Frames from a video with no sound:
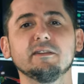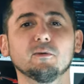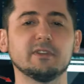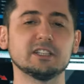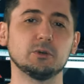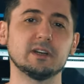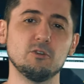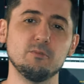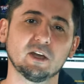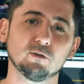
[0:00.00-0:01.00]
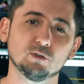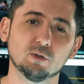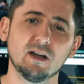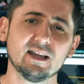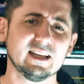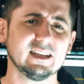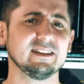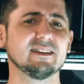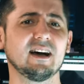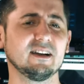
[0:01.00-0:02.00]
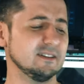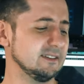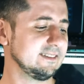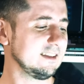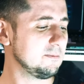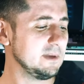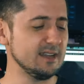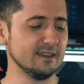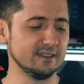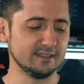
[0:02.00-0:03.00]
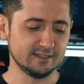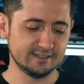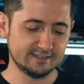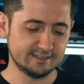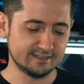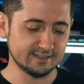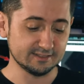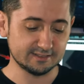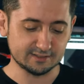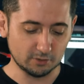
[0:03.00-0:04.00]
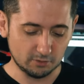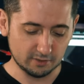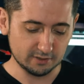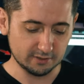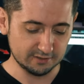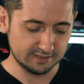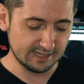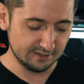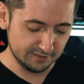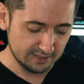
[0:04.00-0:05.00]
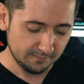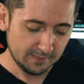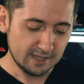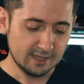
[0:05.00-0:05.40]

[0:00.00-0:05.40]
Donc, sachant que la lumière du jour est à 7500 Kelvin.